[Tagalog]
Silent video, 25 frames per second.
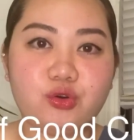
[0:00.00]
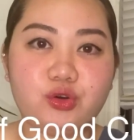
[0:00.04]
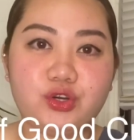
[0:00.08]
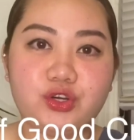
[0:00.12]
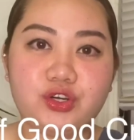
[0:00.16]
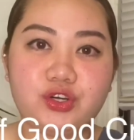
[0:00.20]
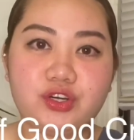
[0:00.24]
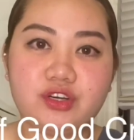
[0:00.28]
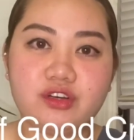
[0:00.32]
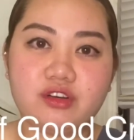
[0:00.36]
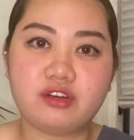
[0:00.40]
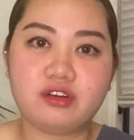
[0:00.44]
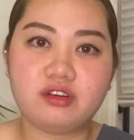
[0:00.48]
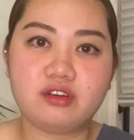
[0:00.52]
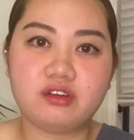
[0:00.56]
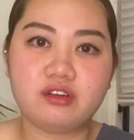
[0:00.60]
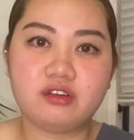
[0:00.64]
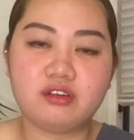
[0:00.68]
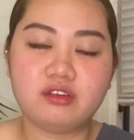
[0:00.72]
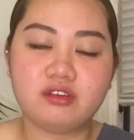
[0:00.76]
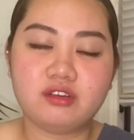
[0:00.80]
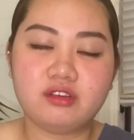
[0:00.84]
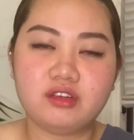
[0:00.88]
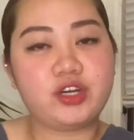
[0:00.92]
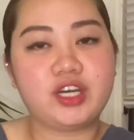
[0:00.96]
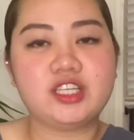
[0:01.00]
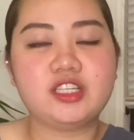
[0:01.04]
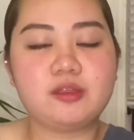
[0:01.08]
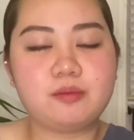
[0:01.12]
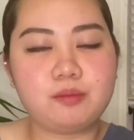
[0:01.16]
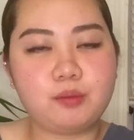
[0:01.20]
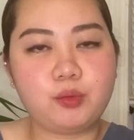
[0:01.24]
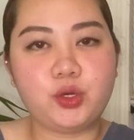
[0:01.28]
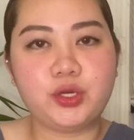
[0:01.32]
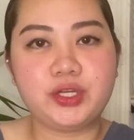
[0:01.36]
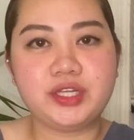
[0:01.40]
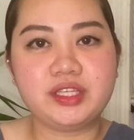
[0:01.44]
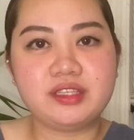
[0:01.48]
or credit
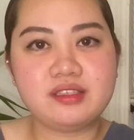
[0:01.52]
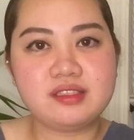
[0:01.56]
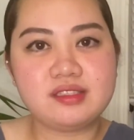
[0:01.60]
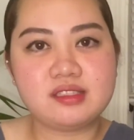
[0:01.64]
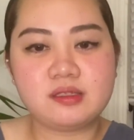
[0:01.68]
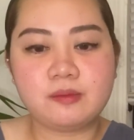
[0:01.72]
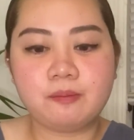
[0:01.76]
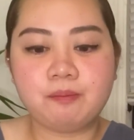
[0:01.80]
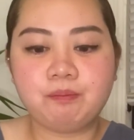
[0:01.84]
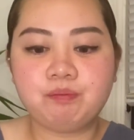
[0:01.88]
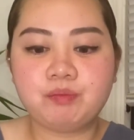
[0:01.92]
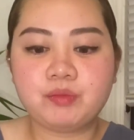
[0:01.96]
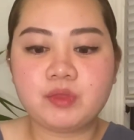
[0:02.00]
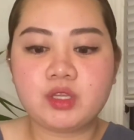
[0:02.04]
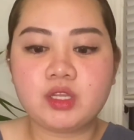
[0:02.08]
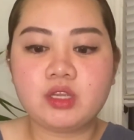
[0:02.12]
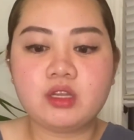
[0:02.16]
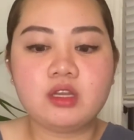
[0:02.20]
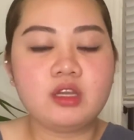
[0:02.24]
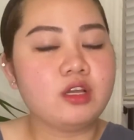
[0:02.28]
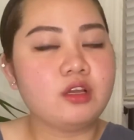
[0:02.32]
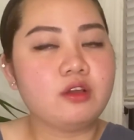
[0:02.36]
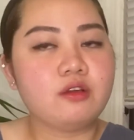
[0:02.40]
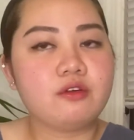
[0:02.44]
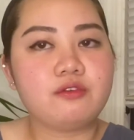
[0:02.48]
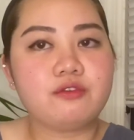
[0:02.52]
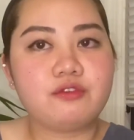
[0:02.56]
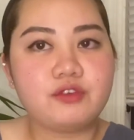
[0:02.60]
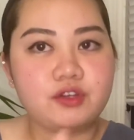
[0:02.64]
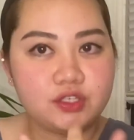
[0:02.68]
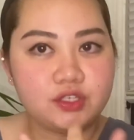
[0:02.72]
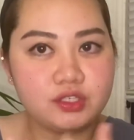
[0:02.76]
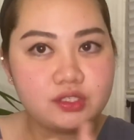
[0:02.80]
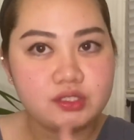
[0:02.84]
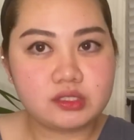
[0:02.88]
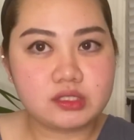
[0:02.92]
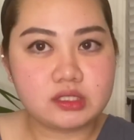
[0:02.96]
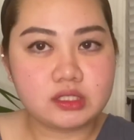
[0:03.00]
points?
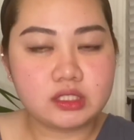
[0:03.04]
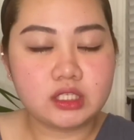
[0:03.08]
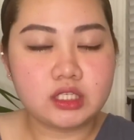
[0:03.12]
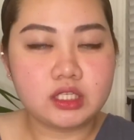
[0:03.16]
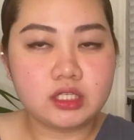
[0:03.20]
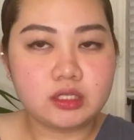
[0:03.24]
First,